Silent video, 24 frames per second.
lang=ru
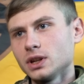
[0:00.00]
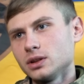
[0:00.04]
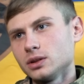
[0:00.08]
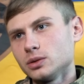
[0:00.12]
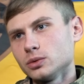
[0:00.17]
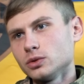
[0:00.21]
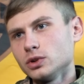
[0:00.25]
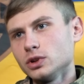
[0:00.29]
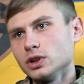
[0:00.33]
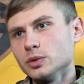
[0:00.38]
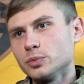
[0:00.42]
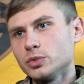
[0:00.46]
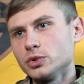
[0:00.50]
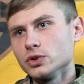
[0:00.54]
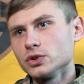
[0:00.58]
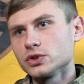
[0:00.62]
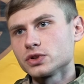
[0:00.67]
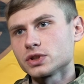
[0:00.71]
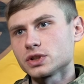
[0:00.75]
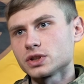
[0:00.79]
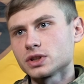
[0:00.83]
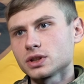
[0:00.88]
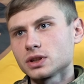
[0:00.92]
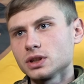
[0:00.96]
Ну и
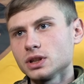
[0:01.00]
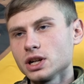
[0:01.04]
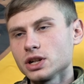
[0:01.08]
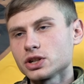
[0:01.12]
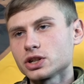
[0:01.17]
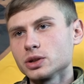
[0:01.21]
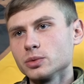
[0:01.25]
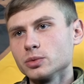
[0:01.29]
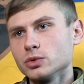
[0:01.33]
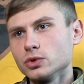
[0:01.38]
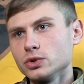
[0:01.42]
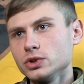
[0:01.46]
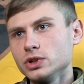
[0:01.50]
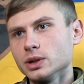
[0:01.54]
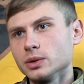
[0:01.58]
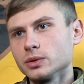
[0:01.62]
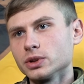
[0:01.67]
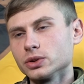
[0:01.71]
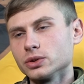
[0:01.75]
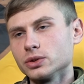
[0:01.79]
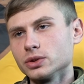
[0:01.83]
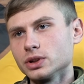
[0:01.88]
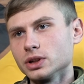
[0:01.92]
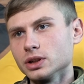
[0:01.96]
плюс нашим людям,
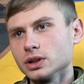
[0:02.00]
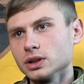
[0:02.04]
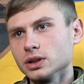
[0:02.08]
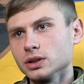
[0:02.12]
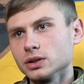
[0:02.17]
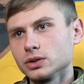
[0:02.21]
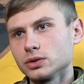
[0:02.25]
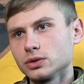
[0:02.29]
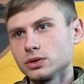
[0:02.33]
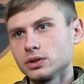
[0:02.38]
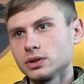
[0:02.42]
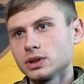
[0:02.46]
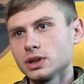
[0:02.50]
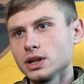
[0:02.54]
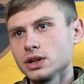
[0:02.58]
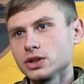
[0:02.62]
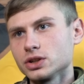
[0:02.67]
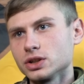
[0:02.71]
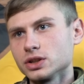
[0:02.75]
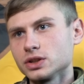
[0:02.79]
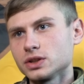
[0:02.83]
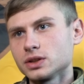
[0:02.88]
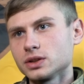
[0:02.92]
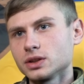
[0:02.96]
которые
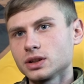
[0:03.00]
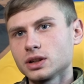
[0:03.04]
также